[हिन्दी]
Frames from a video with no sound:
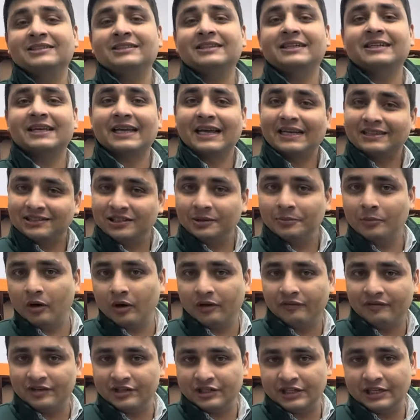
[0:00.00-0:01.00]
चाहिए कैसी
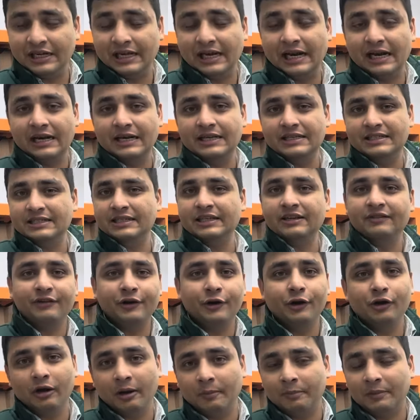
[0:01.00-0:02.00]
मॉडिफिकेशन करानी चाहिए
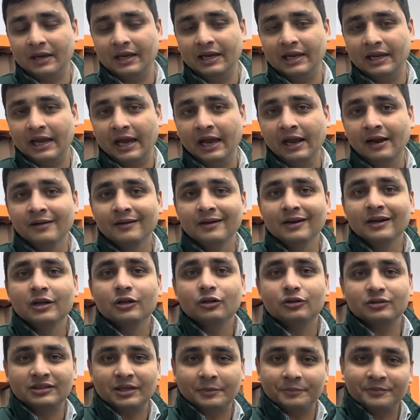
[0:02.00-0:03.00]
वीडियो आपके लिए
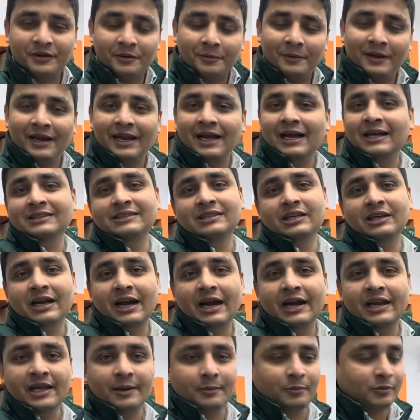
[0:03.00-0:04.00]
है तो सबसे पहले आज ये
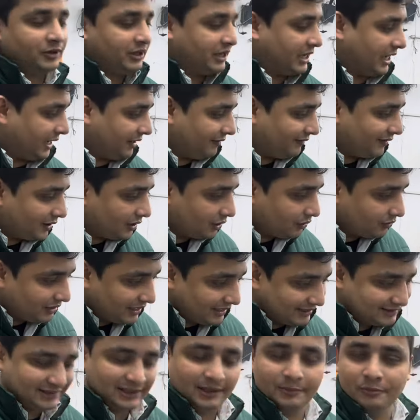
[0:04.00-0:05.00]
गाड़ी आपको दिखाने वाला हूँ
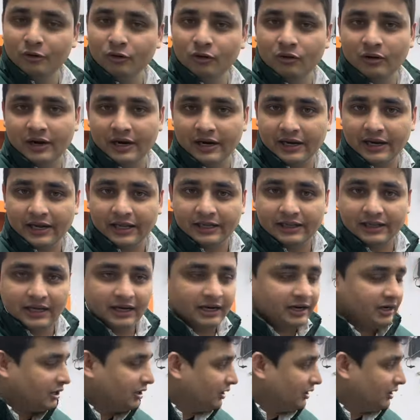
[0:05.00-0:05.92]
नेक्सा ब्लू कलर के अंदर